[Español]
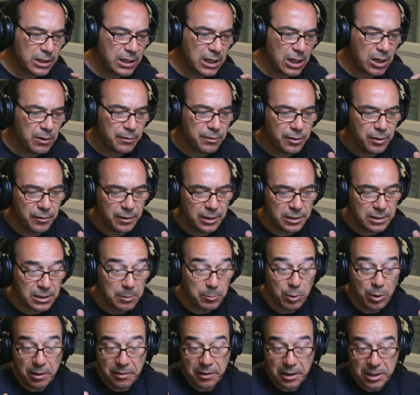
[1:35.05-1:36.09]
que tenga opciones,
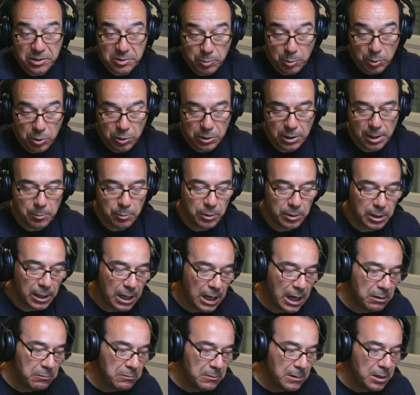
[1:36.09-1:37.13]
que pueda hacer spot, que
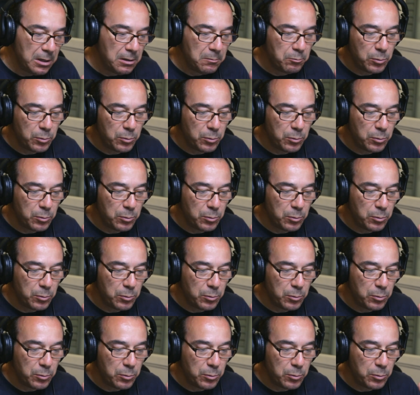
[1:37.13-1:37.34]
tenga,